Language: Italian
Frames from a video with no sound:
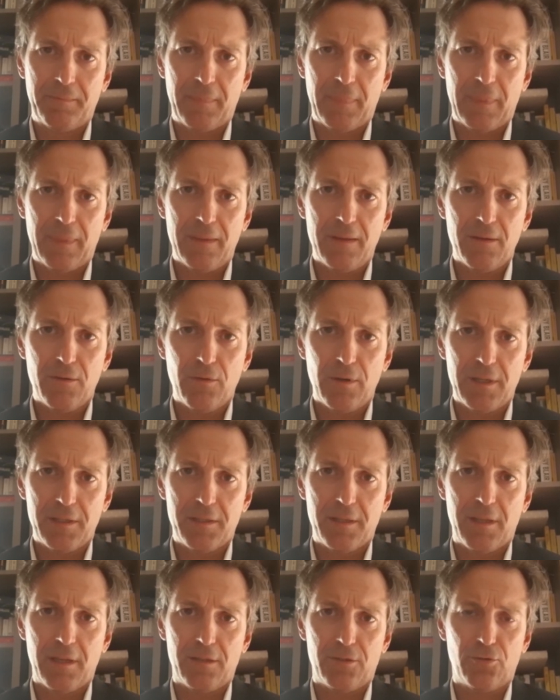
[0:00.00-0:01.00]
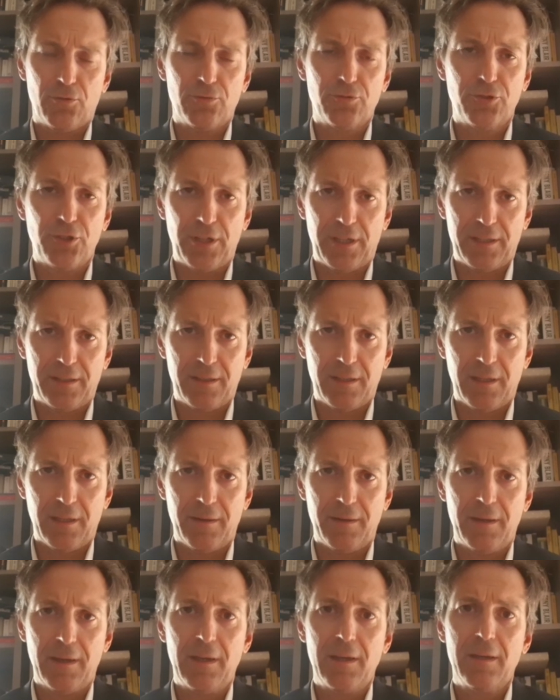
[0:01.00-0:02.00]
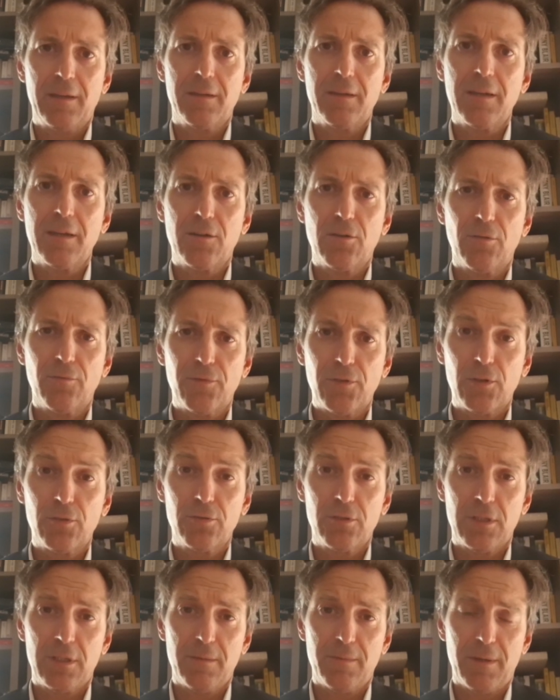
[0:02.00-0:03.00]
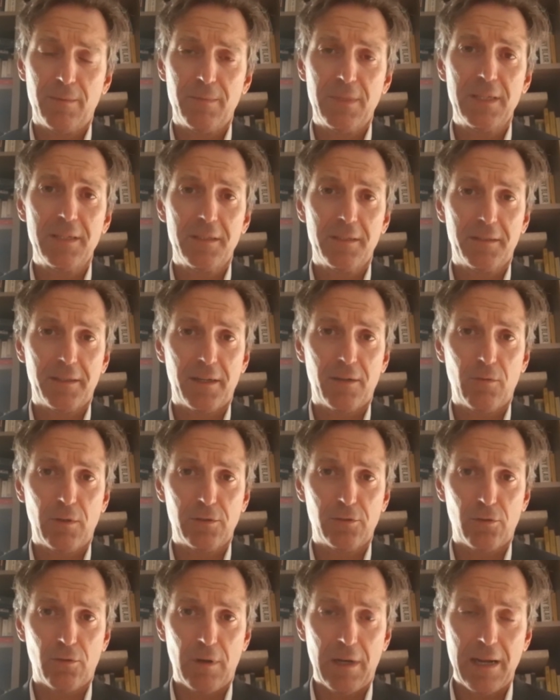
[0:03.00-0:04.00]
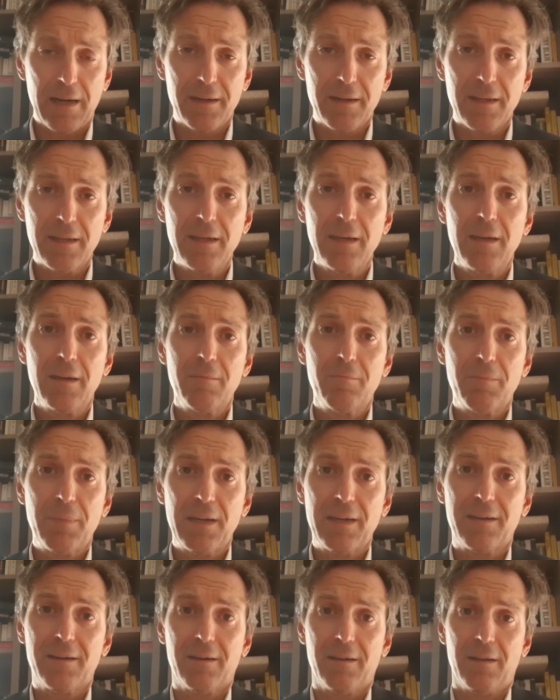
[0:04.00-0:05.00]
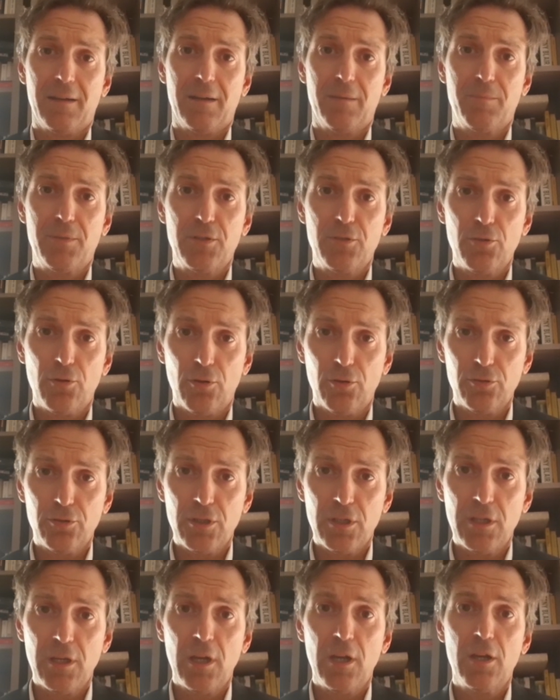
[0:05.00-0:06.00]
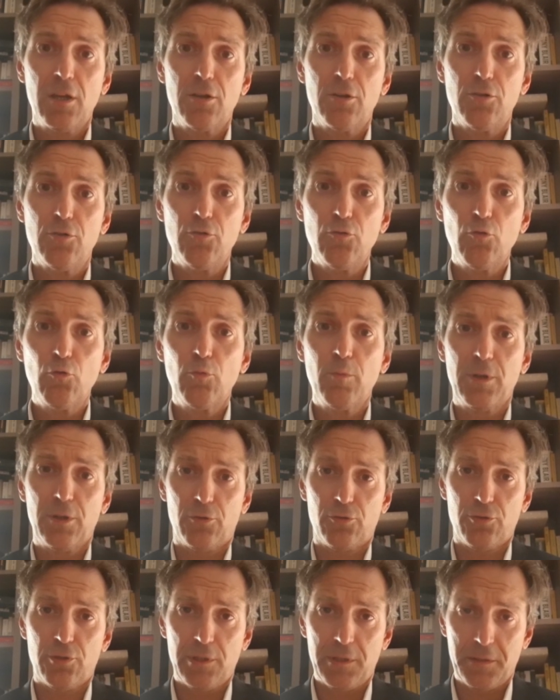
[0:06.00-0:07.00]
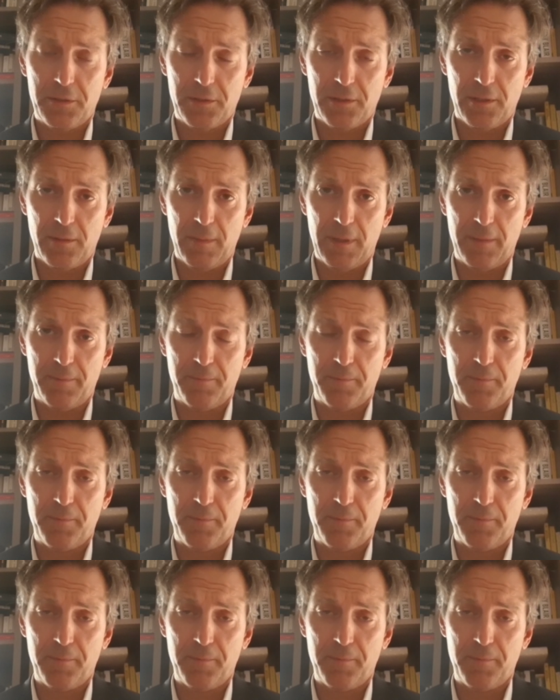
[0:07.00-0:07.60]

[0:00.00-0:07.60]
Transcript: di queste soggette nei confronti di bambini di 3-4 anni per episodi numerosissimi.